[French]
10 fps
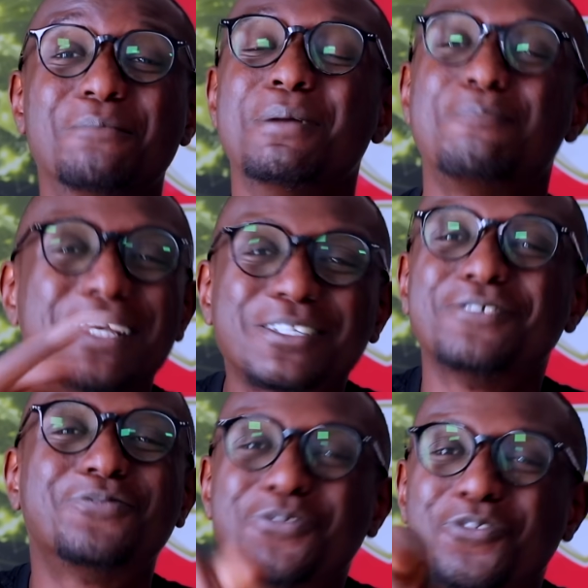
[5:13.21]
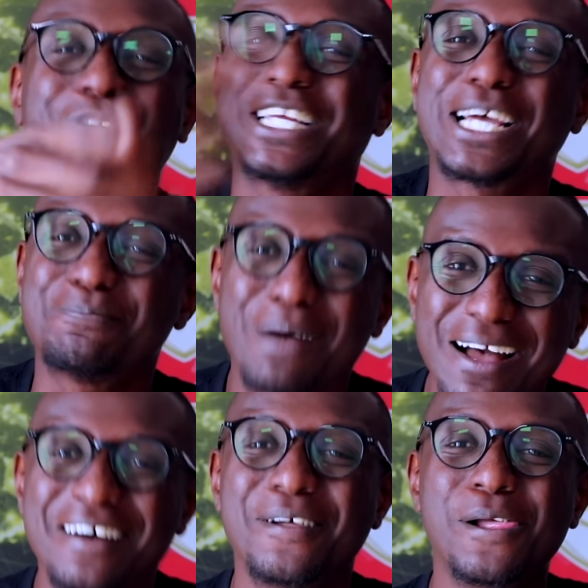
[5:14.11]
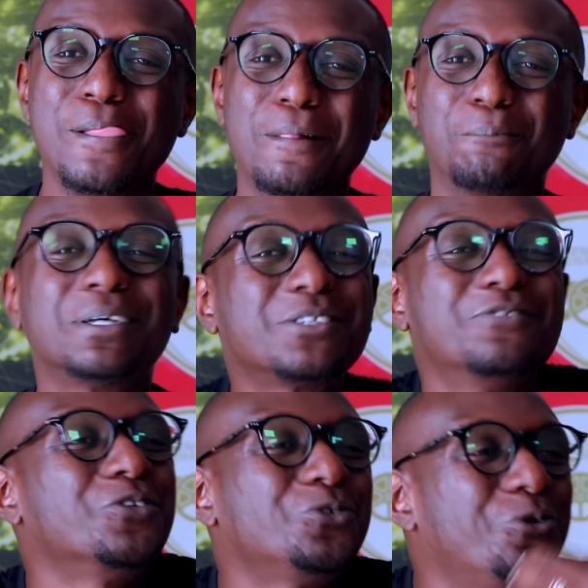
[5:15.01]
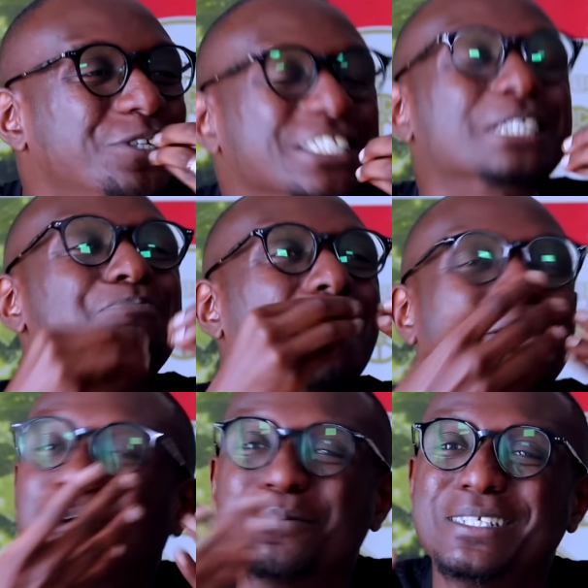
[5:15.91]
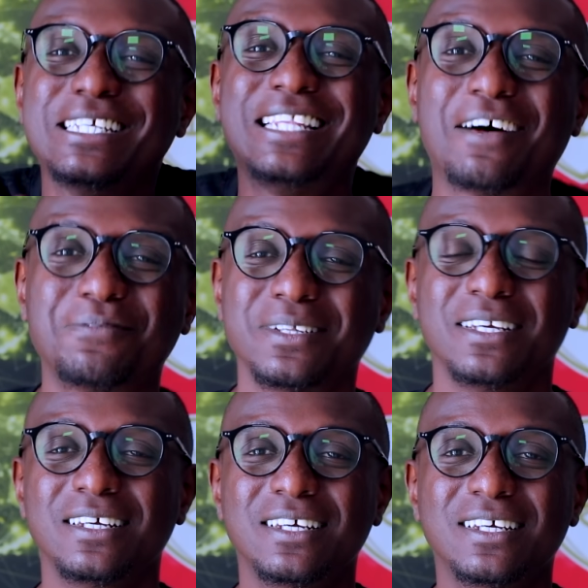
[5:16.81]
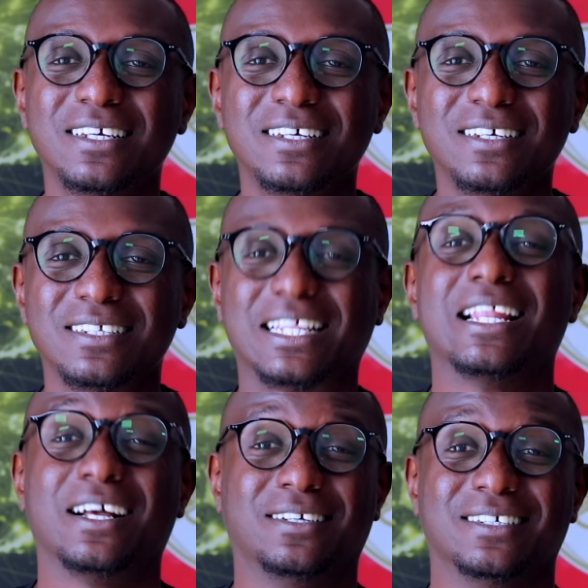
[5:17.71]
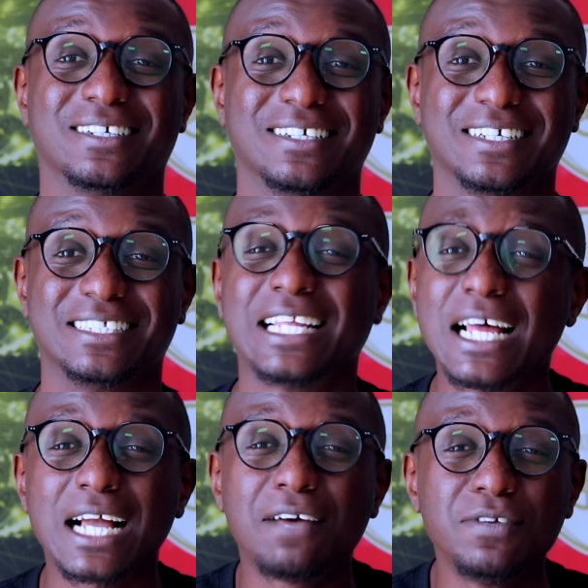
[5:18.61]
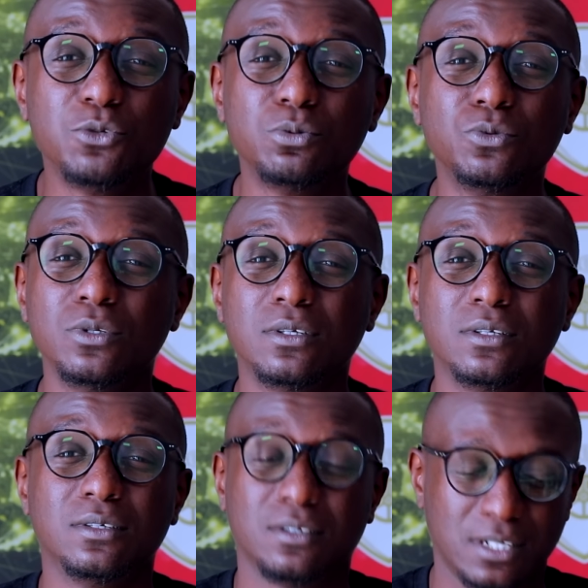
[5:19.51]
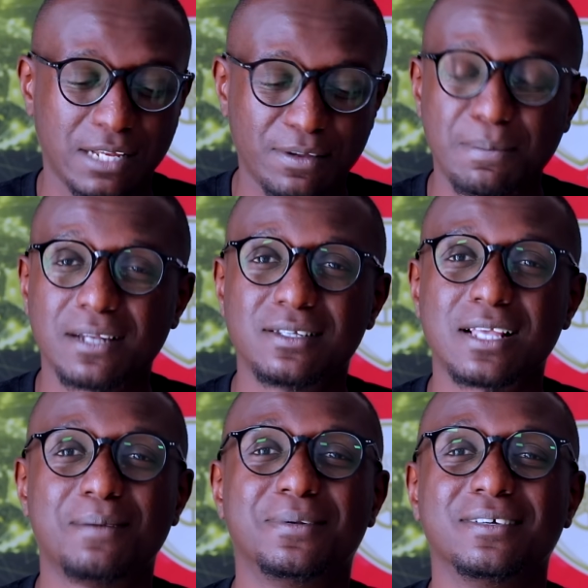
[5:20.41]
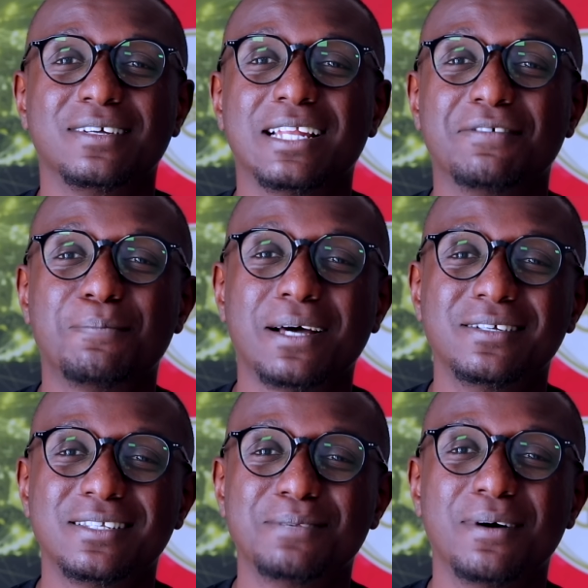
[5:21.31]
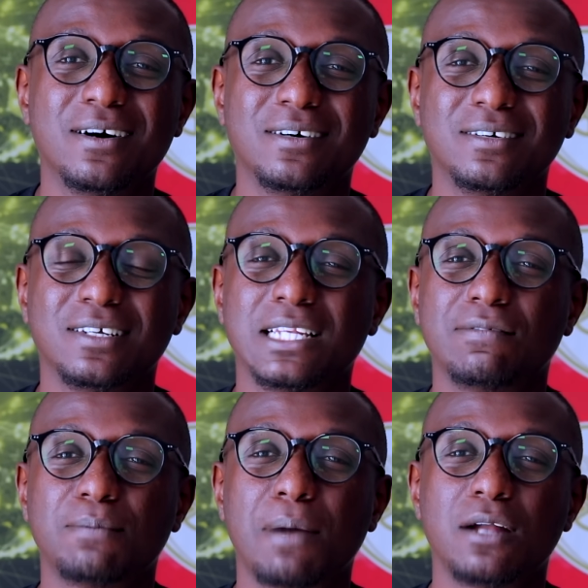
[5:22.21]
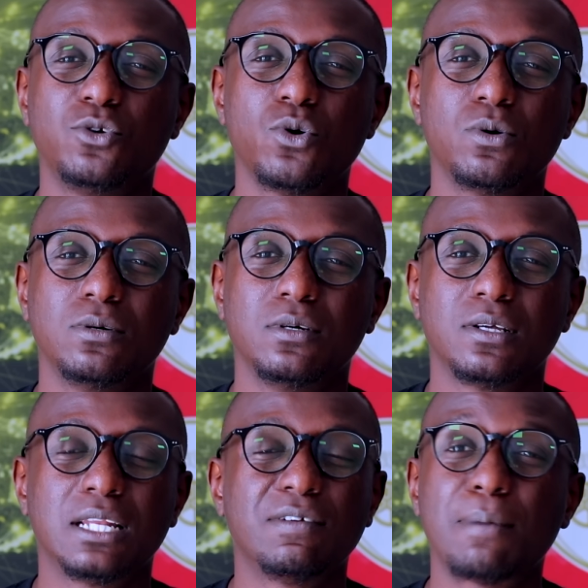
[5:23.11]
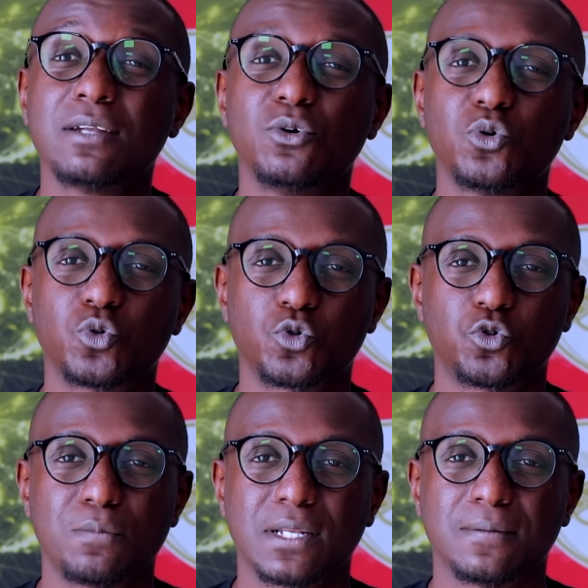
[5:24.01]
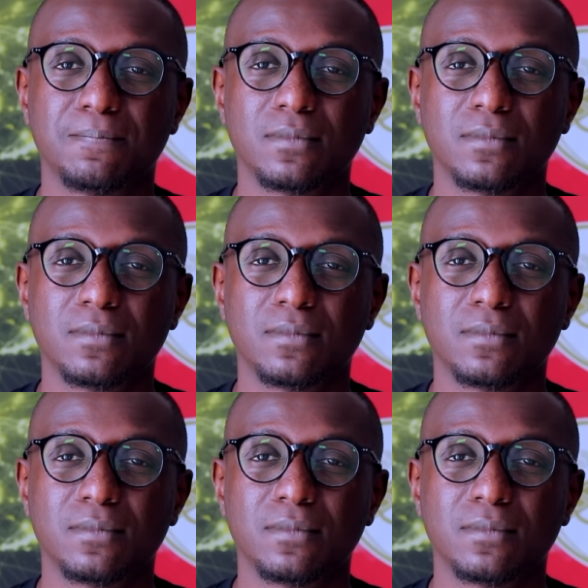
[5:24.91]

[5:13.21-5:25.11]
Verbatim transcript: Mais parce que vous ne vous gérez pas, que votre coach, il parle comme s'il avait... Tenag, Tenag avait du... Il n'avait pas de sable, il n'avait pas de ciment, il n'avait pas d'eau, il n'avait pas de ressources humaines.